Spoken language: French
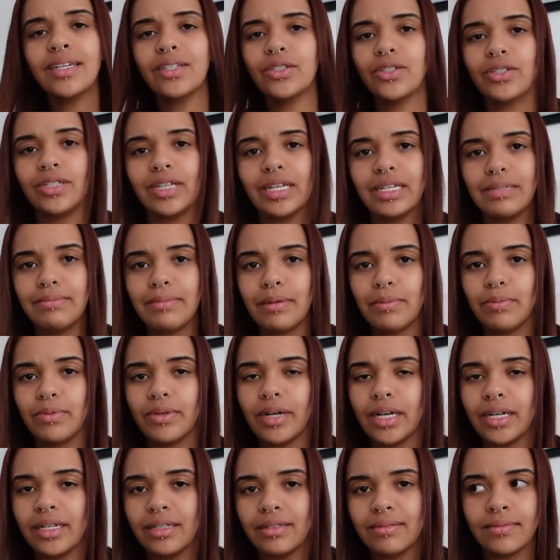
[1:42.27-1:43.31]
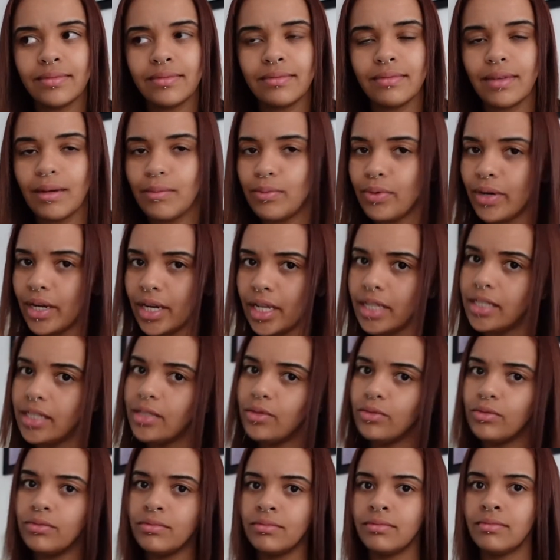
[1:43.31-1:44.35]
Je cherche ma poêle. Ma poêle, elle est où